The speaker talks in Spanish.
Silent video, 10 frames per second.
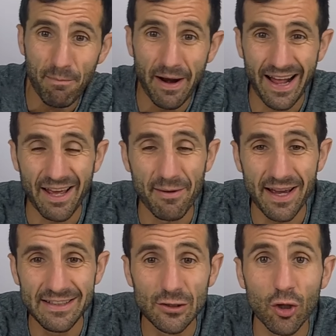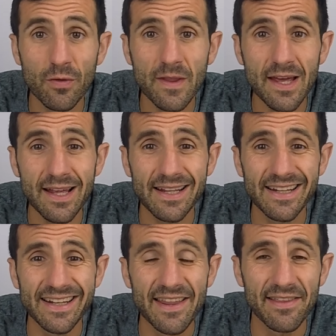para que veáis dónde
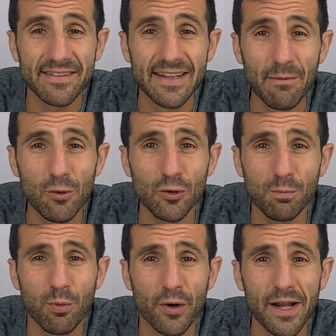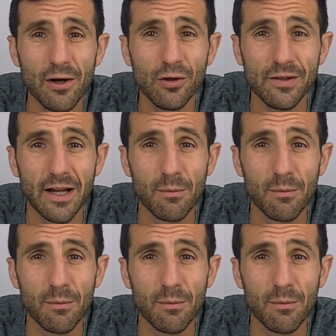necesitamos ponernos el